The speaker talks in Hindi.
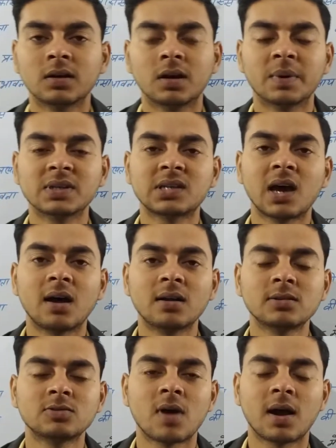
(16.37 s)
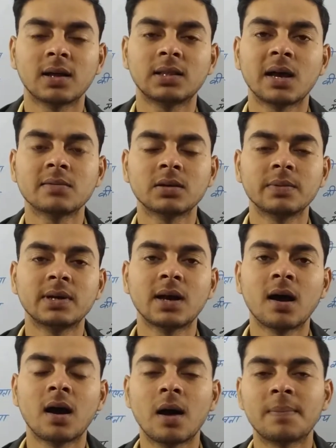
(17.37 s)
नमस्कार स्वागत है आप सभी
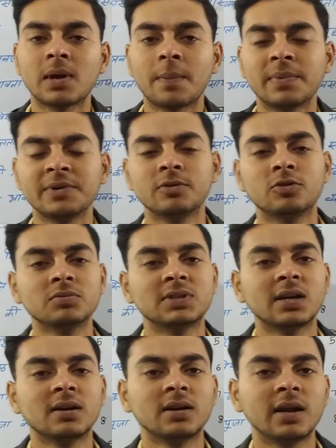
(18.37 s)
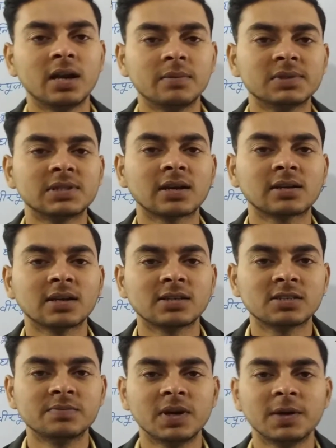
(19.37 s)
का आपके अपने YouTube चैनल एडमिशा
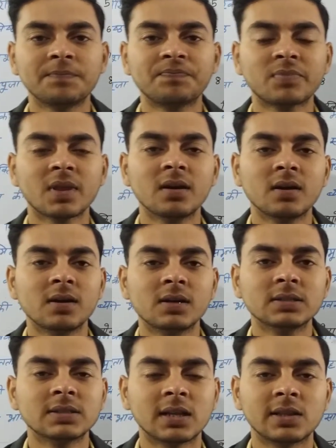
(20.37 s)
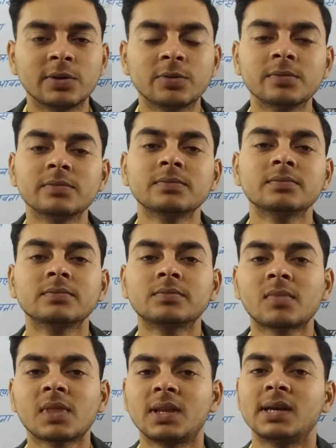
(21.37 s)
क्लासेस में साथियों
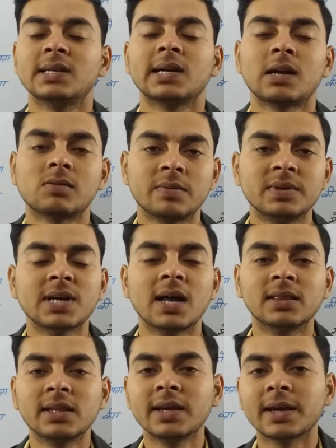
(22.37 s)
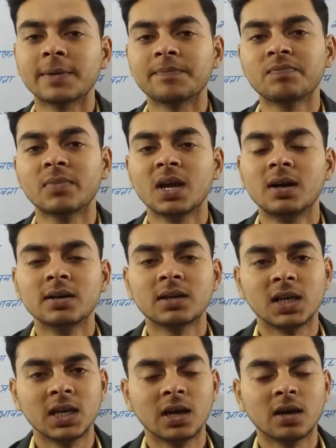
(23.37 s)
जैसा कि आप सभी जानते हैं
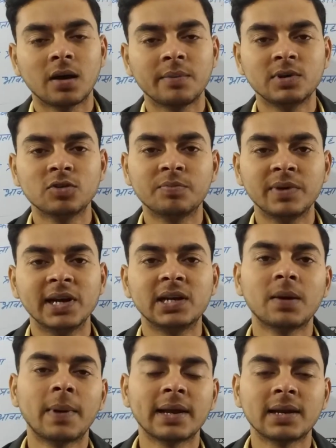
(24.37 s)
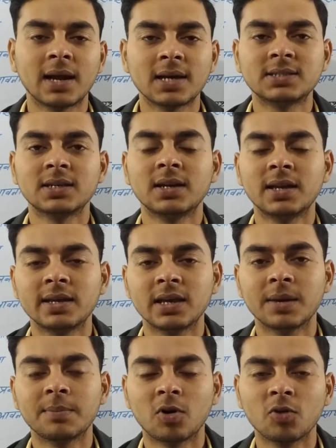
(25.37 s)
कि अभी जो बी एड के हमारी क्लास चल रही
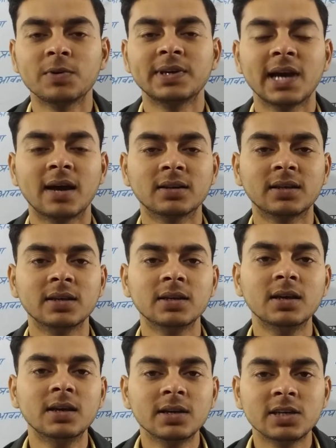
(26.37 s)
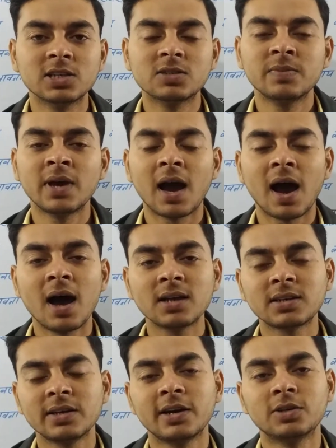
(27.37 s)
है मनोविज्ञान की इसमें
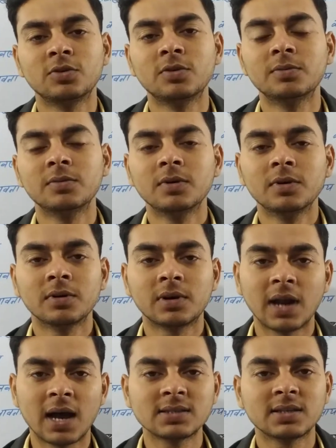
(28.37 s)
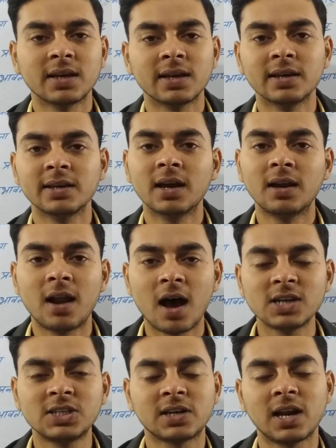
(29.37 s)
आज का यह जो क्लास है यह
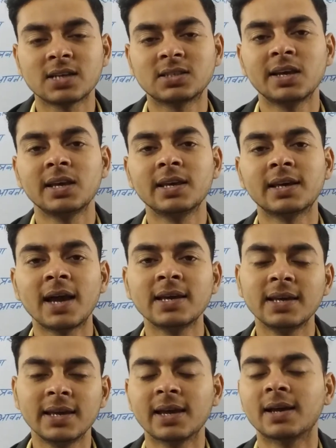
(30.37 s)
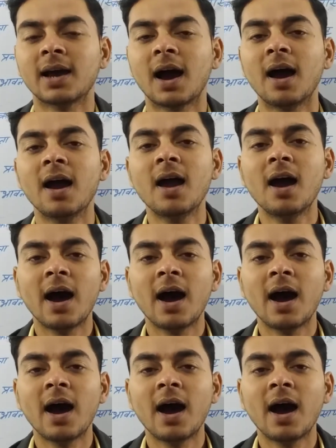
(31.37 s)
लास्ट क्लास है इकाई एक का